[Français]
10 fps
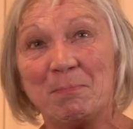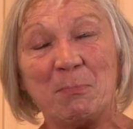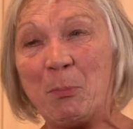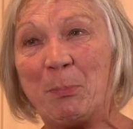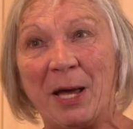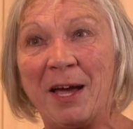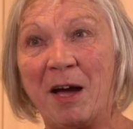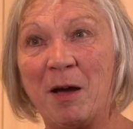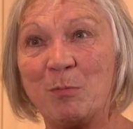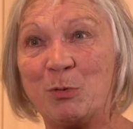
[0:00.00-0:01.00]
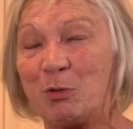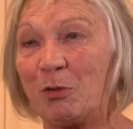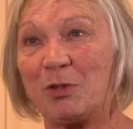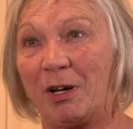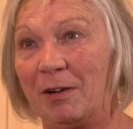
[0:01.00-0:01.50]
Mon père a un bout
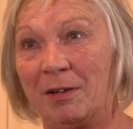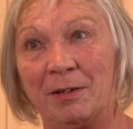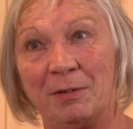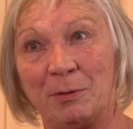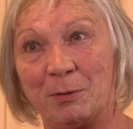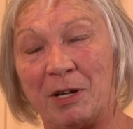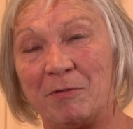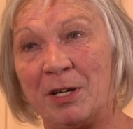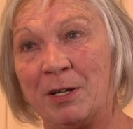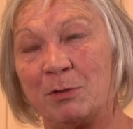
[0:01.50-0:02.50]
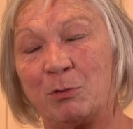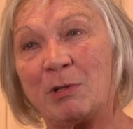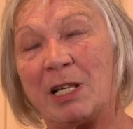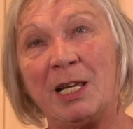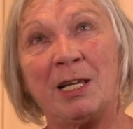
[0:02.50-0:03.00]
en train. On avait
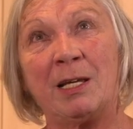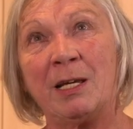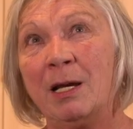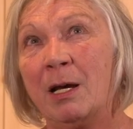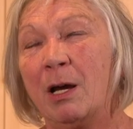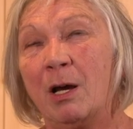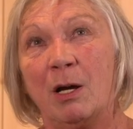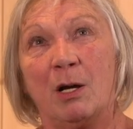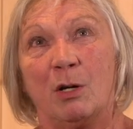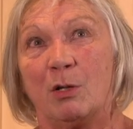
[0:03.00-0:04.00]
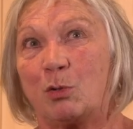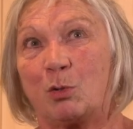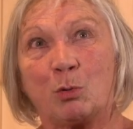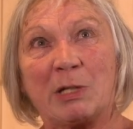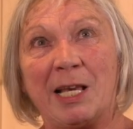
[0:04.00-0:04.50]
toutes les,
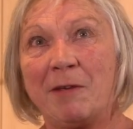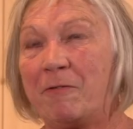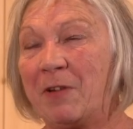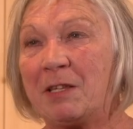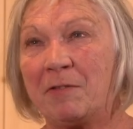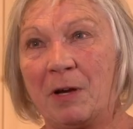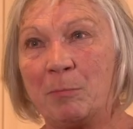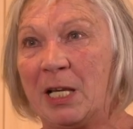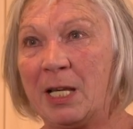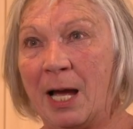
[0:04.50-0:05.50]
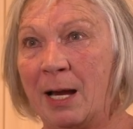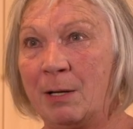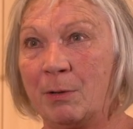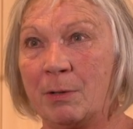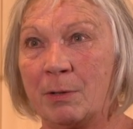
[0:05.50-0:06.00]
toutes les fêtes
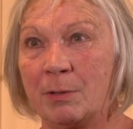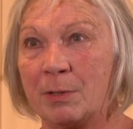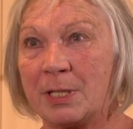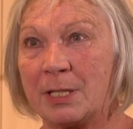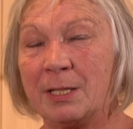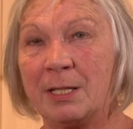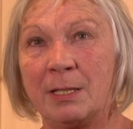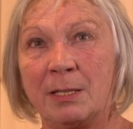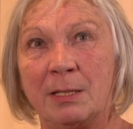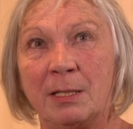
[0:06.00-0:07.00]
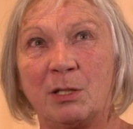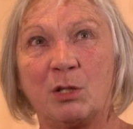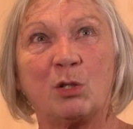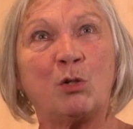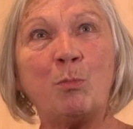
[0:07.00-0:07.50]
familiales. Euh, c'est des,
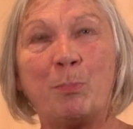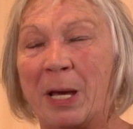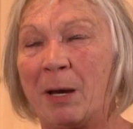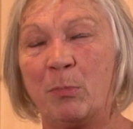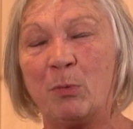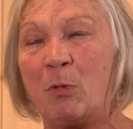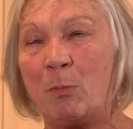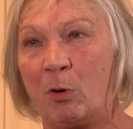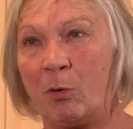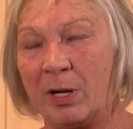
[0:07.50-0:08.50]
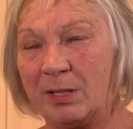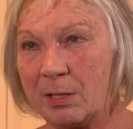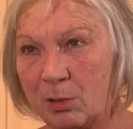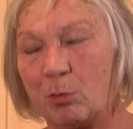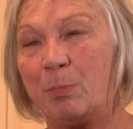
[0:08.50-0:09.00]
superbes moments et des
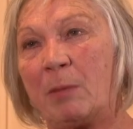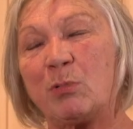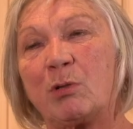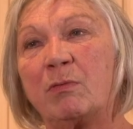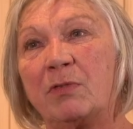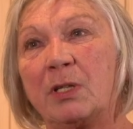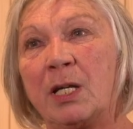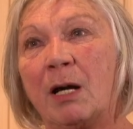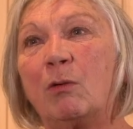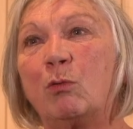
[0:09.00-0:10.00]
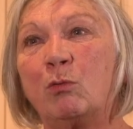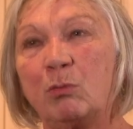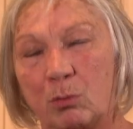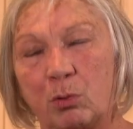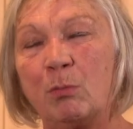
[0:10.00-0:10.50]
superbes souvenirs où
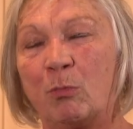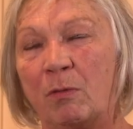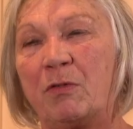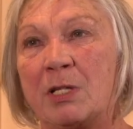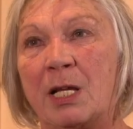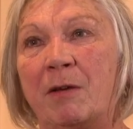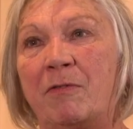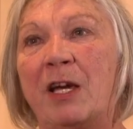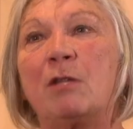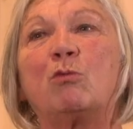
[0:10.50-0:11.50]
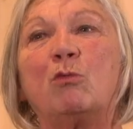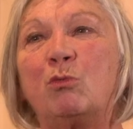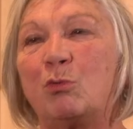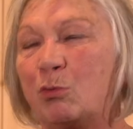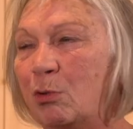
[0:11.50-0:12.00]
tout le monde faisait la fête, où
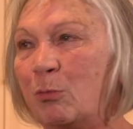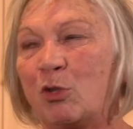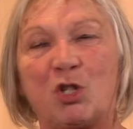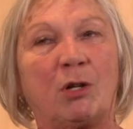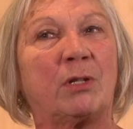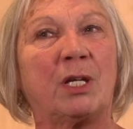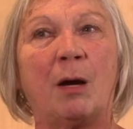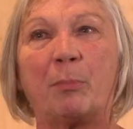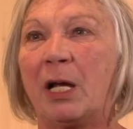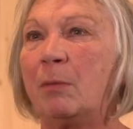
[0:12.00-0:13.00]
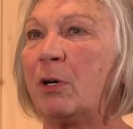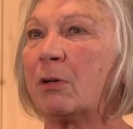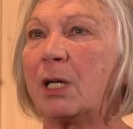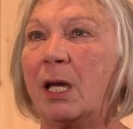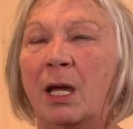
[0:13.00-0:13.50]
tout le monde chantait après le
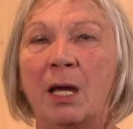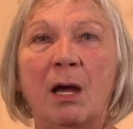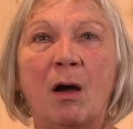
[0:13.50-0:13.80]
banquet,